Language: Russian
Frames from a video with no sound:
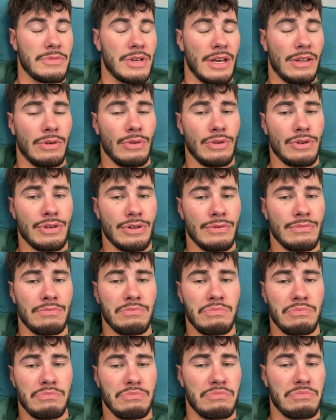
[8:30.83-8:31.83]
Я тоже
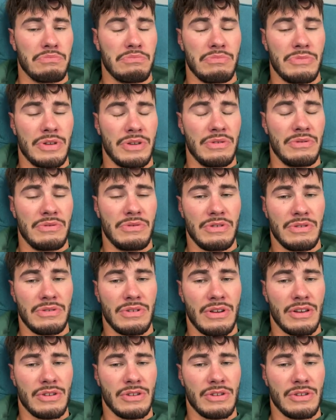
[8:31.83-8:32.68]
не,